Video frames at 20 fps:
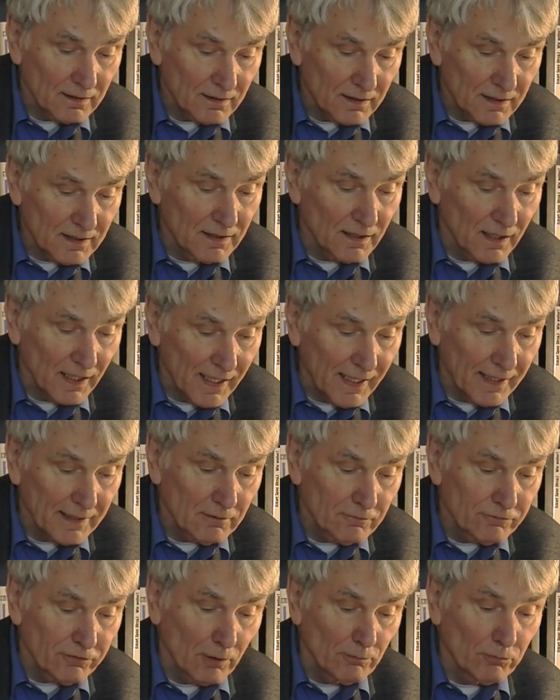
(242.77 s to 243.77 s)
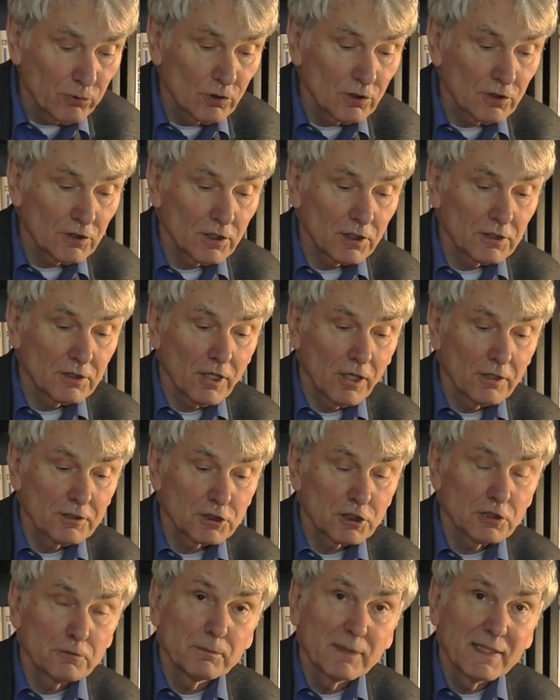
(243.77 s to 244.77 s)
ihr eng verbundenen
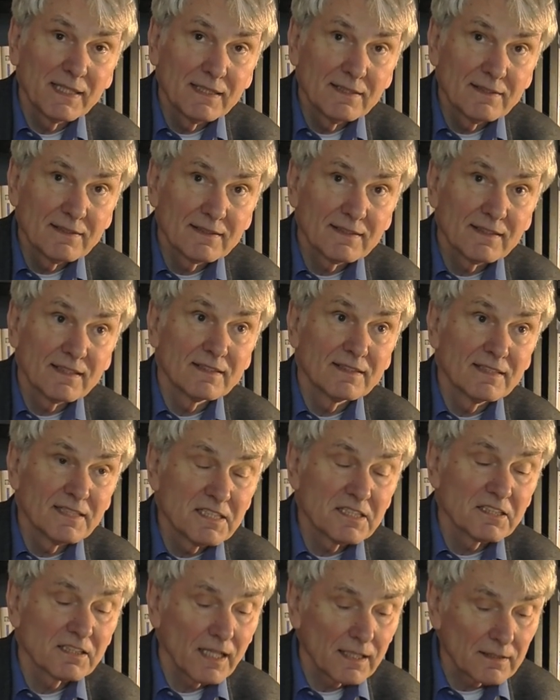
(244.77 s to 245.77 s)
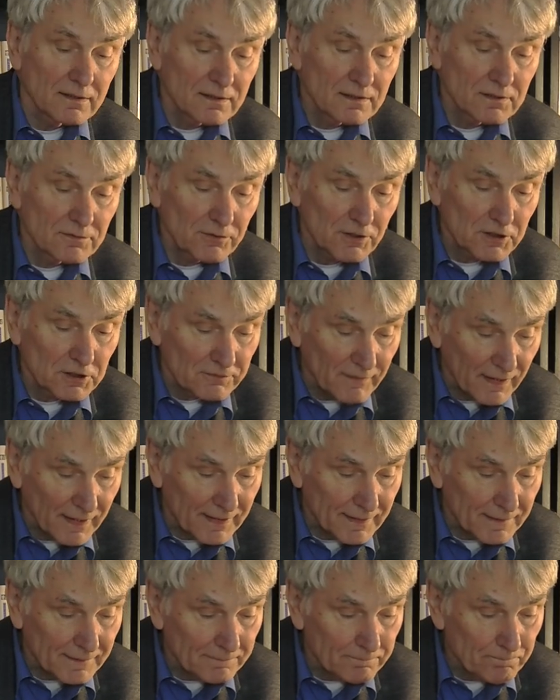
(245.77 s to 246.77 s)
deutschen Medien nicht ganz
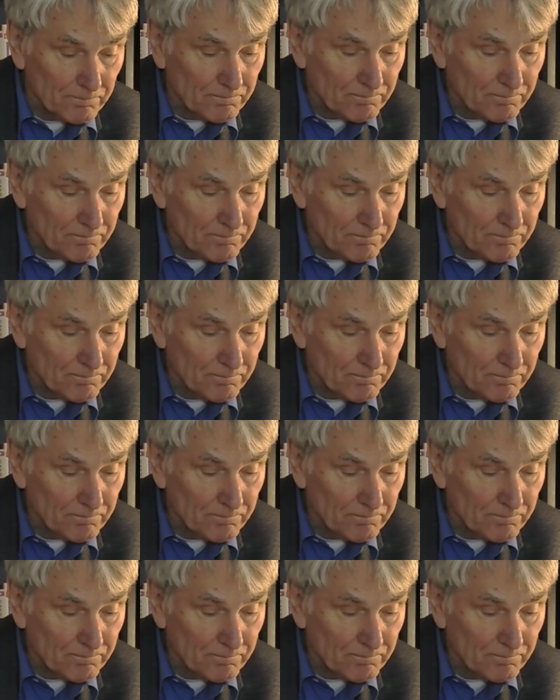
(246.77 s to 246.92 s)
verschweigen.